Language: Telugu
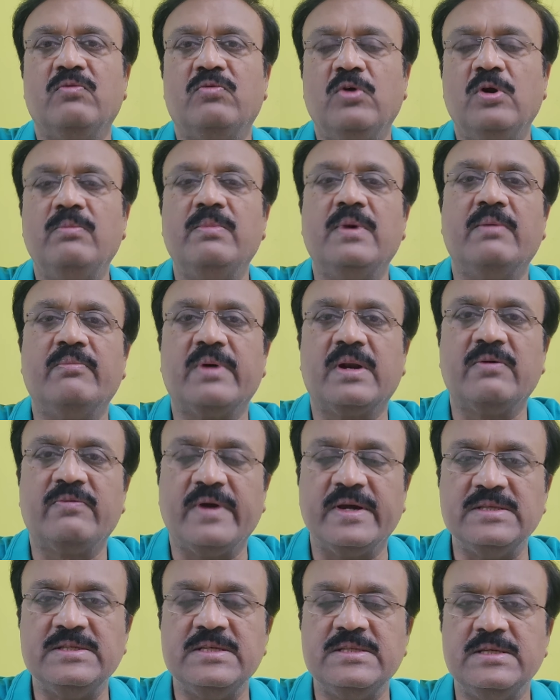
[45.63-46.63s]
ఫుల్ మెంబర్
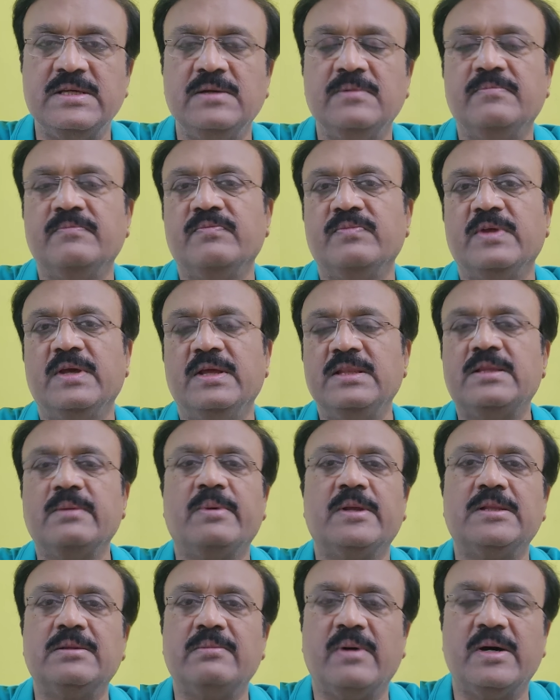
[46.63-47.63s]
ఆఫ్ ఐసీసీ ఇంత
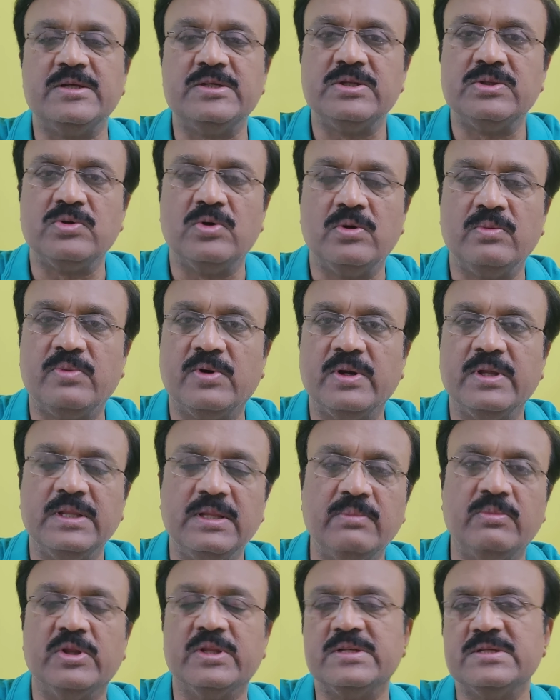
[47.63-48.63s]
పెద్ద మార్జిన్తో ఓడిపోవడం
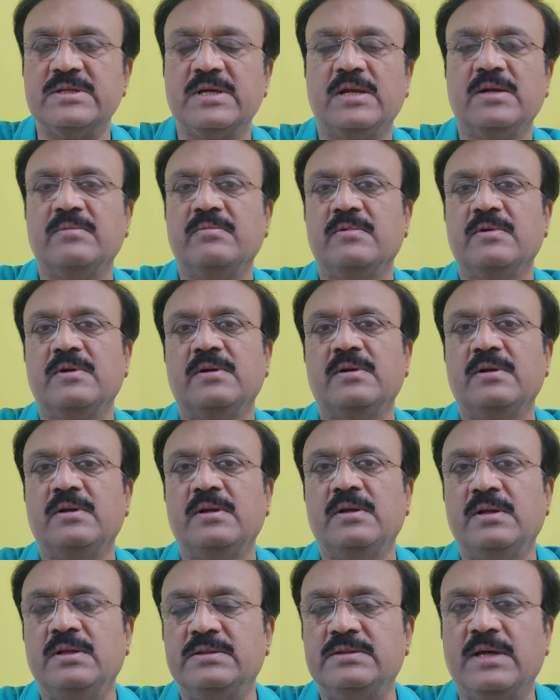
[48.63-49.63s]
ఇదే మొదటిసారి
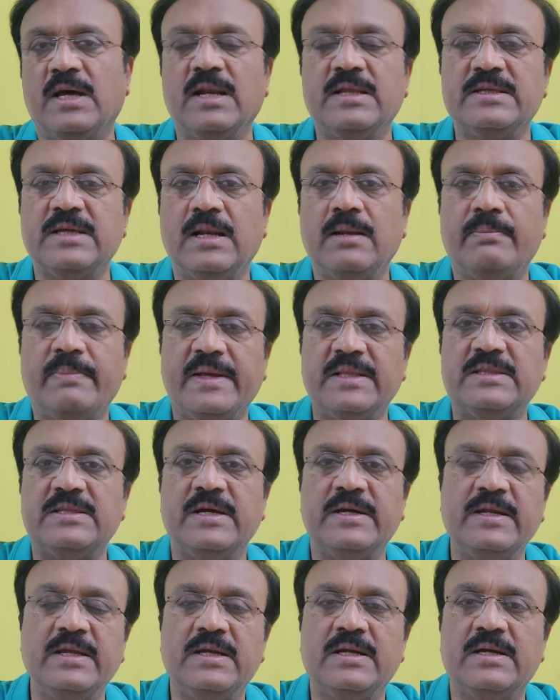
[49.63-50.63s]
చాలా చాలా
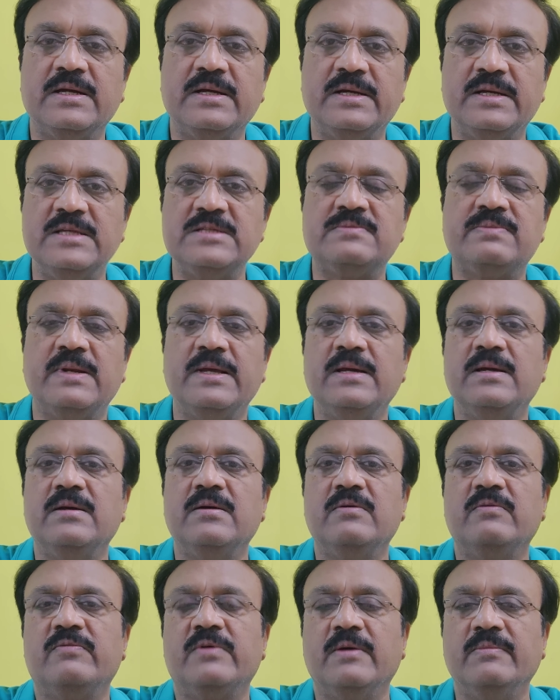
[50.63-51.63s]
పెథటిక్ డిస్ప్లే
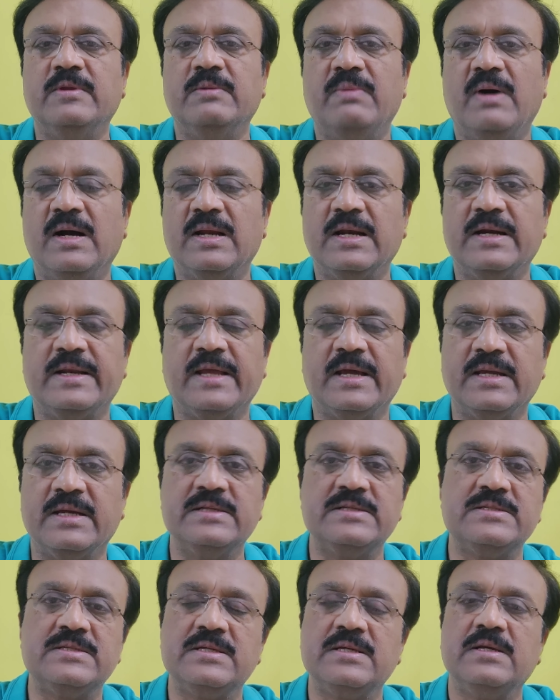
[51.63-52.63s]
ఫ్రమ్ ది బంగ్లా
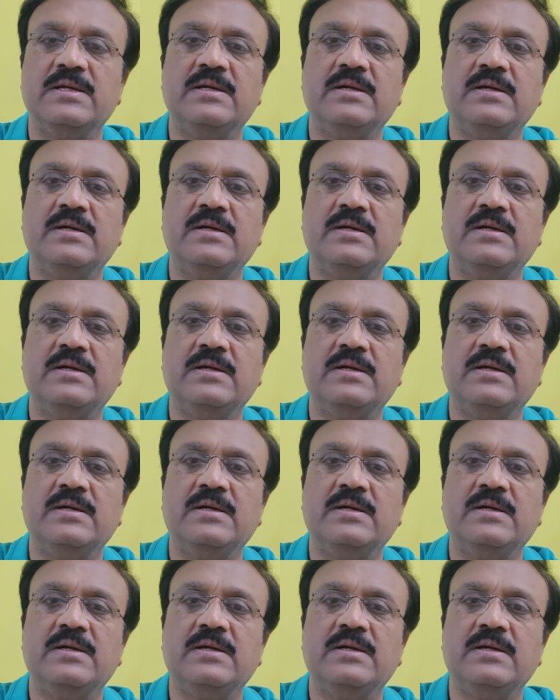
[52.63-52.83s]
టైగర్స్